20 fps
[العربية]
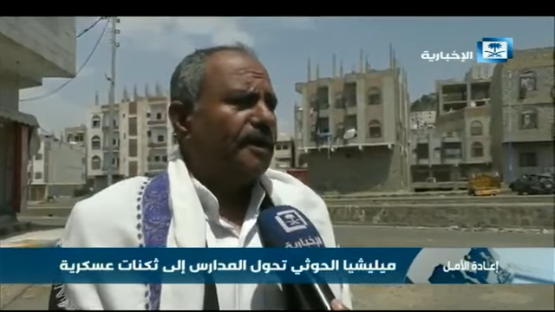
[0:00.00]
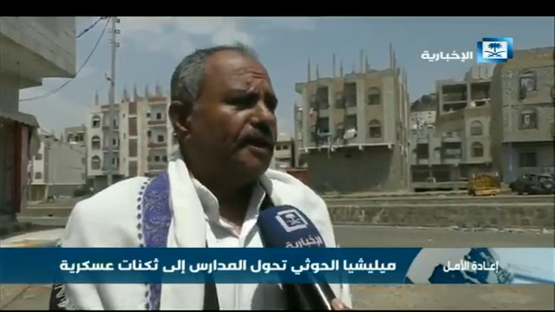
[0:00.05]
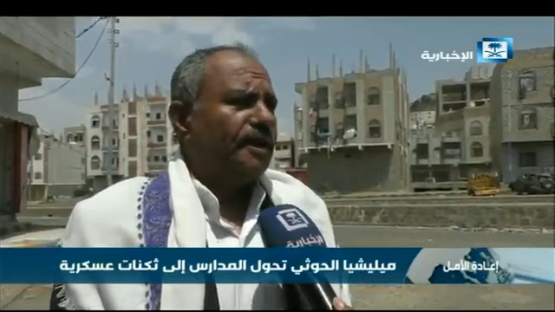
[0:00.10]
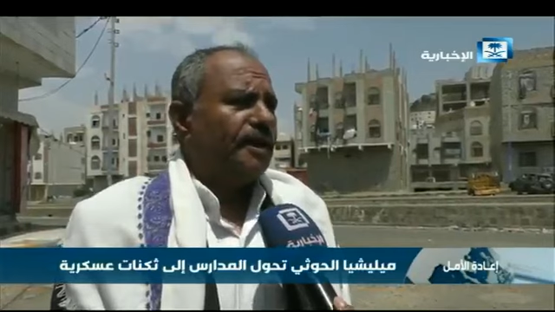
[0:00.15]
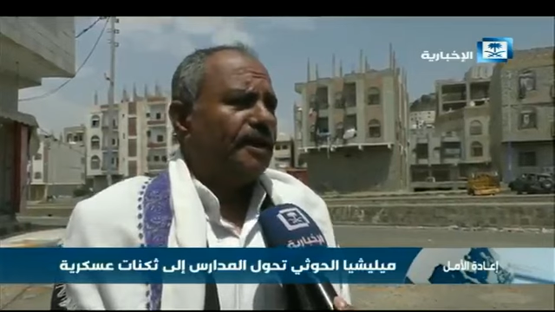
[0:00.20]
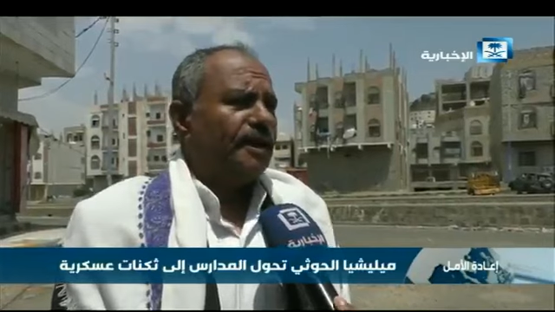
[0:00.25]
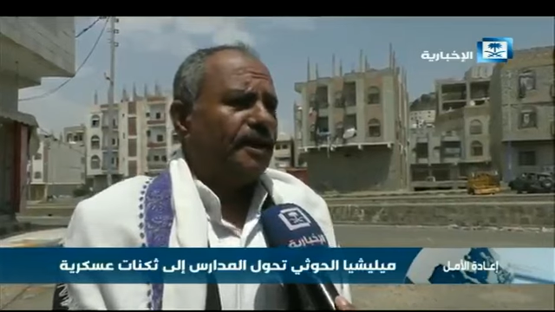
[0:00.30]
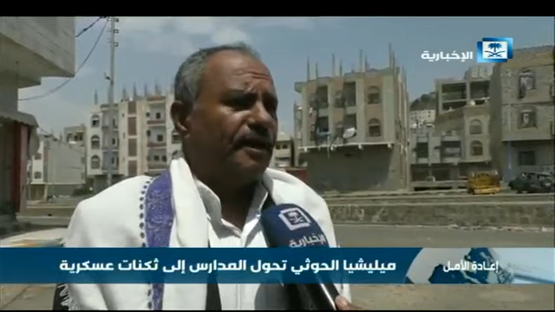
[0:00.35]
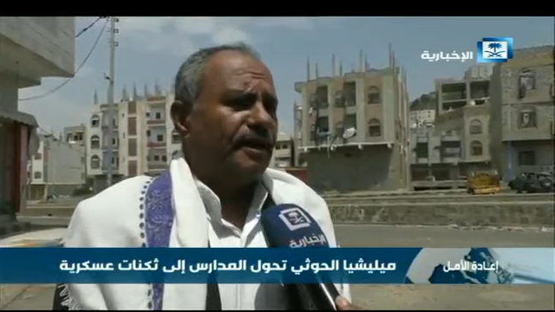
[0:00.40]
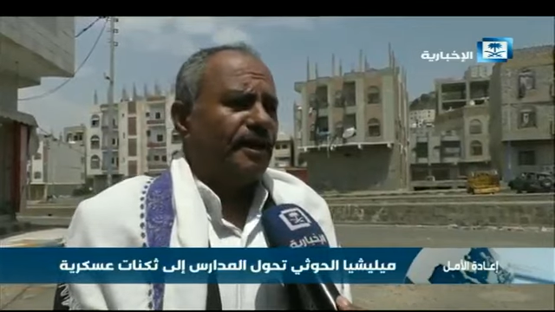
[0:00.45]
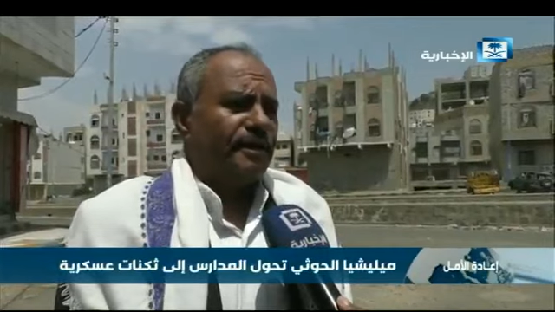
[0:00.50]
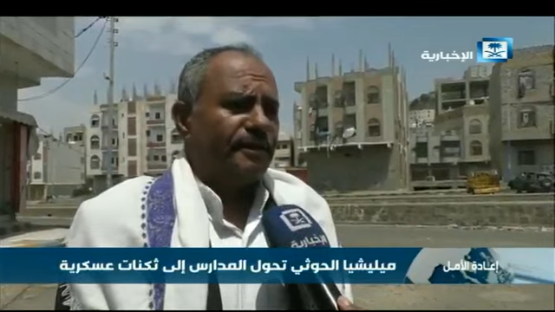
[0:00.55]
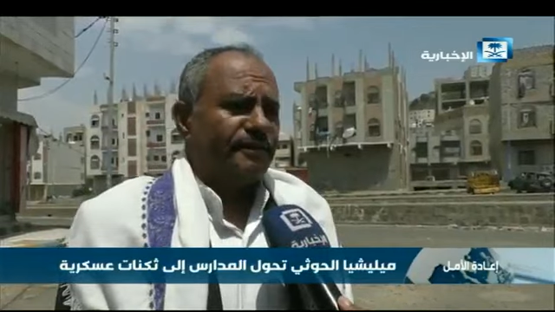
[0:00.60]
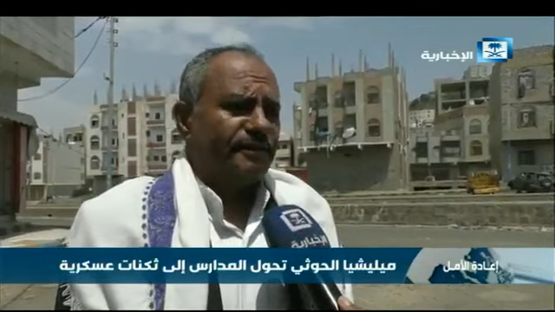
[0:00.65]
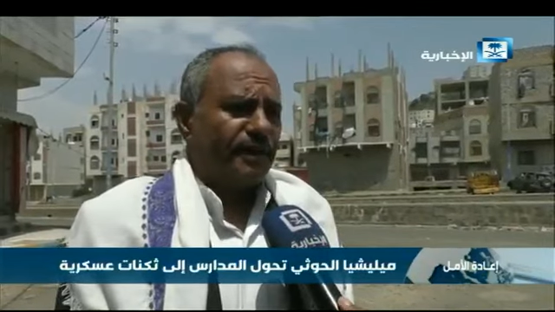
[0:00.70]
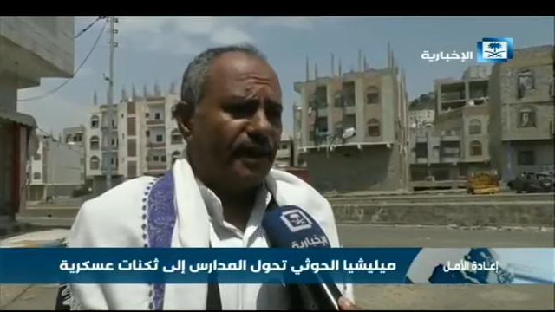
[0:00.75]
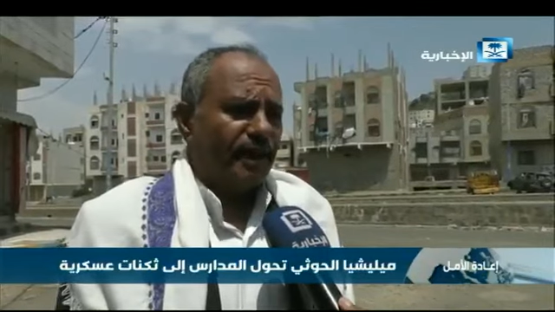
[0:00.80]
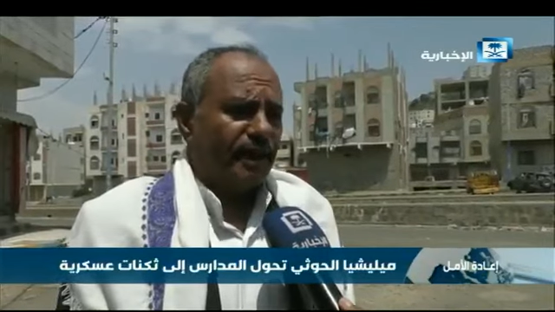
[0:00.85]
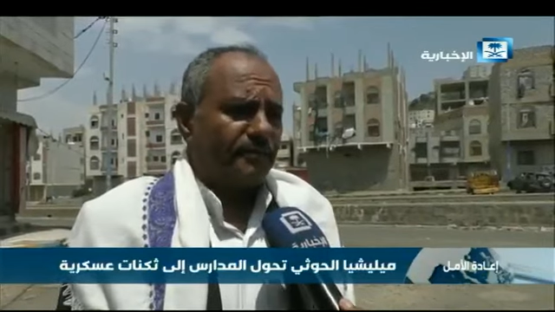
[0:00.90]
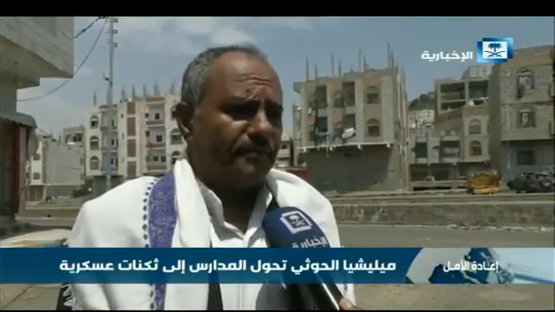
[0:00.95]
آه،
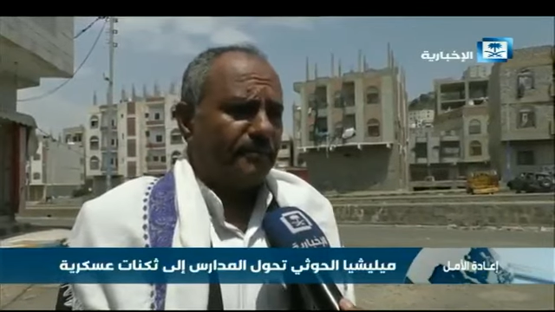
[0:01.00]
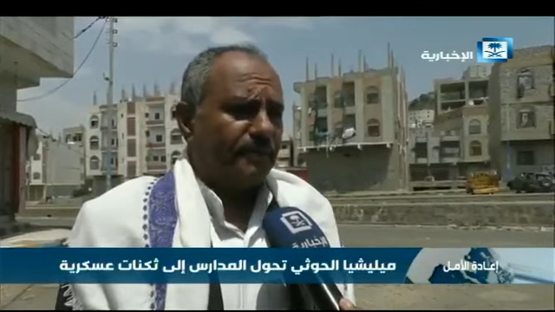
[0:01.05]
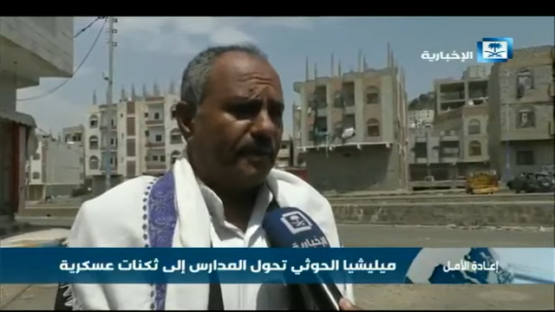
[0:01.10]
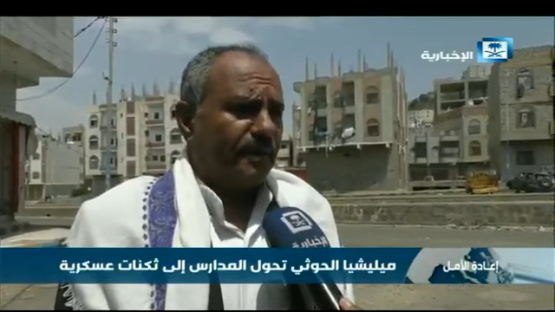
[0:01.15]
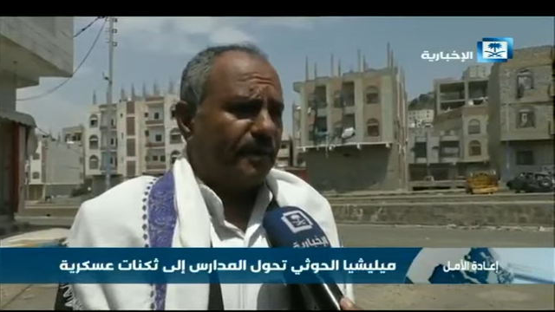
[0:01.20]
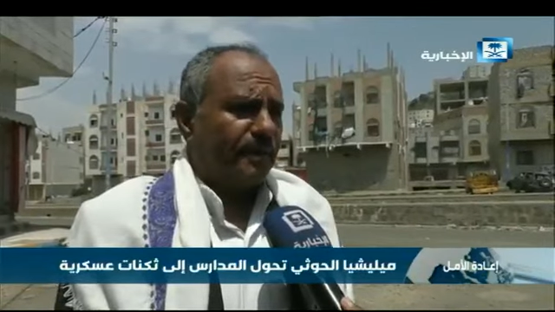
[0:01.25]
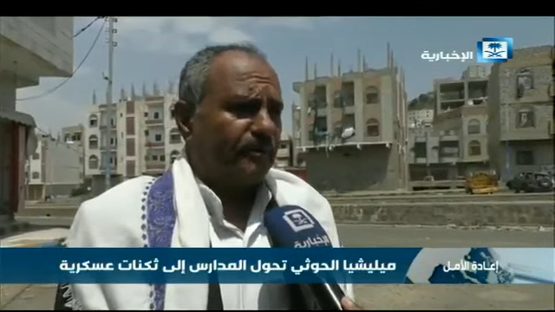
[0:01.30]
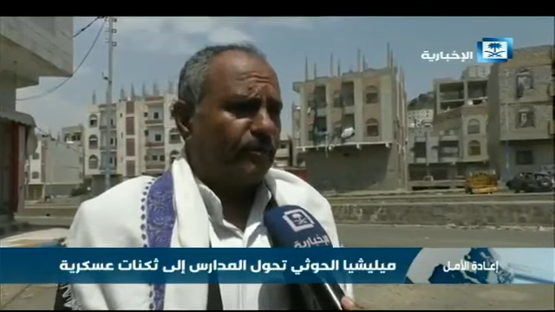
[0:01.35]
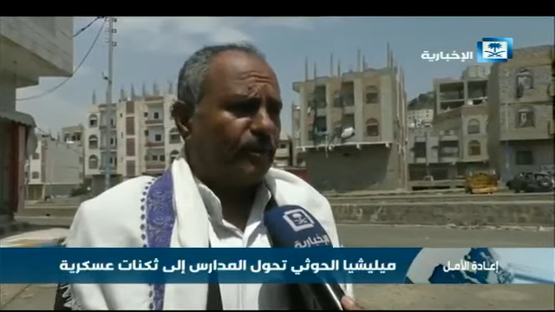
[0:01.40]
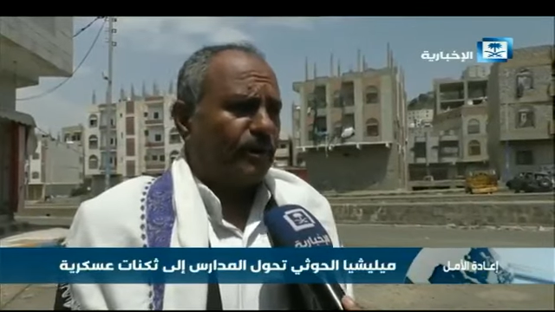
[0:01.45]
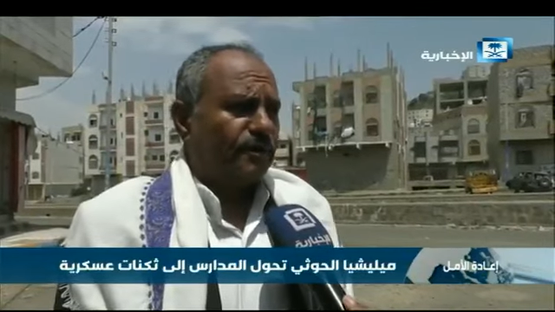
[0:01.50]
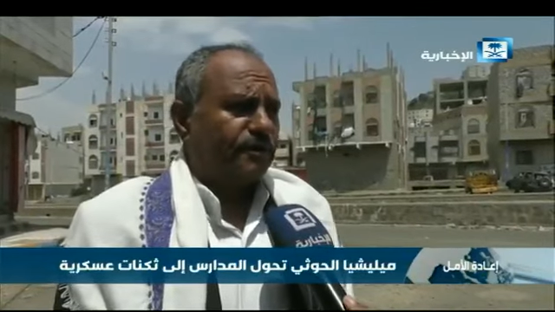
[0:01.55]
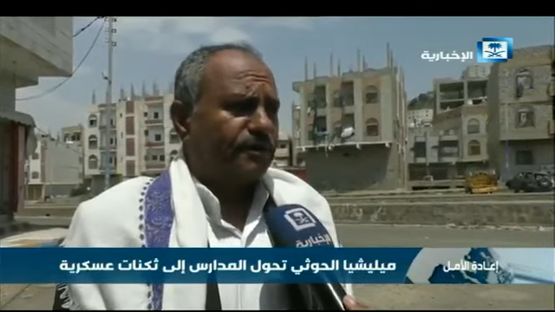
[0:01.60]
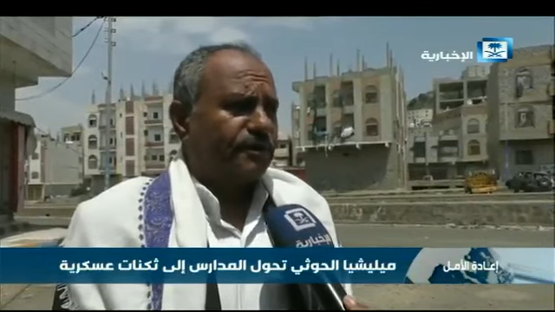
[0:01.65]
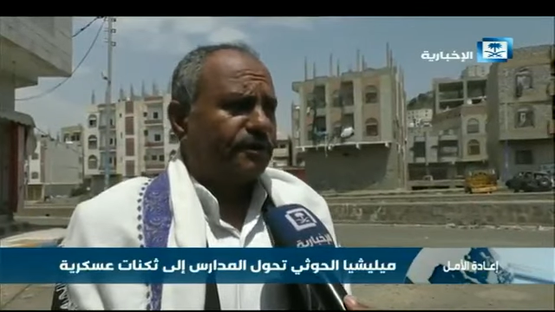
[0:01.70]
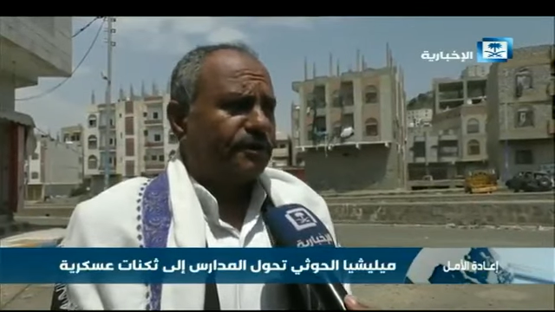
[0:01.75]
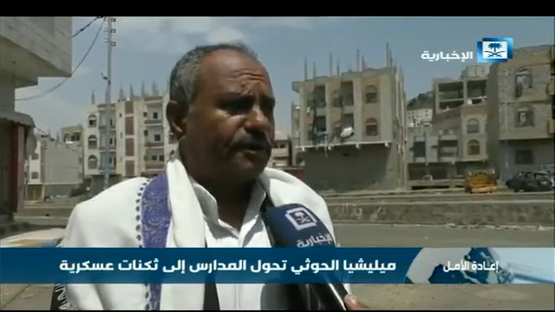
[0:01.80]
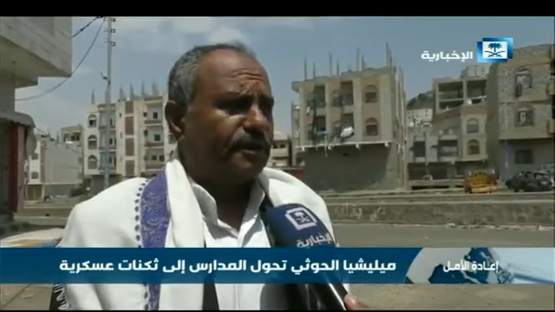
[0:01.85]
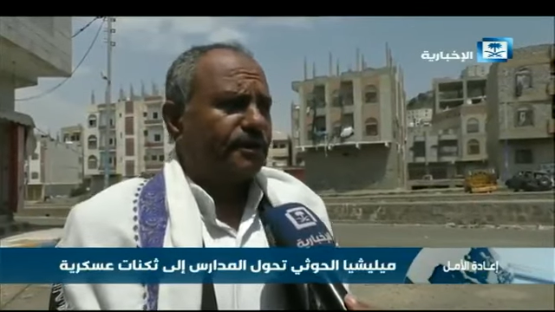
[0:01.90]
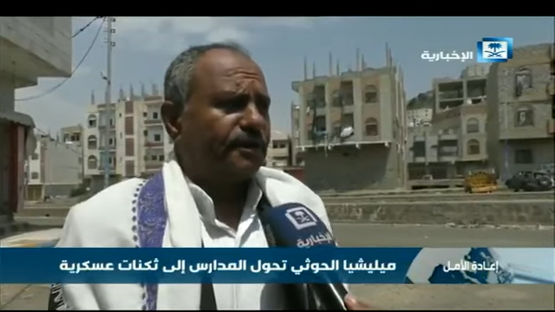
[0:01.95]
دعم
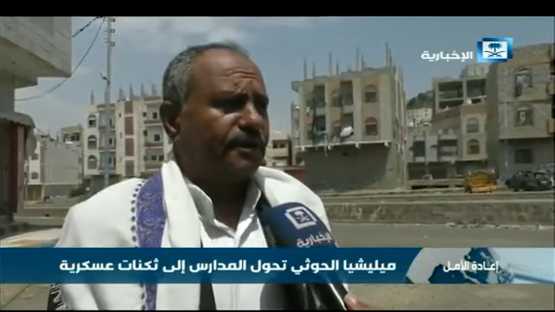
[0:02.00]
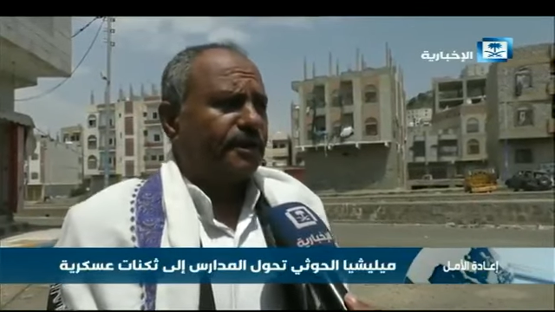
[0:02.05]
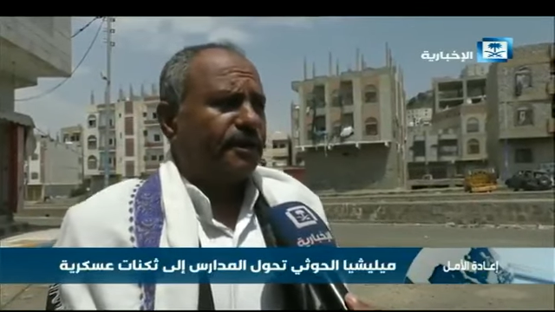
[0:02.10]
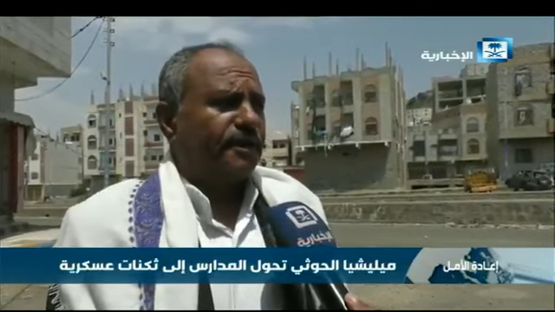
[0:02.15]
وأنشطة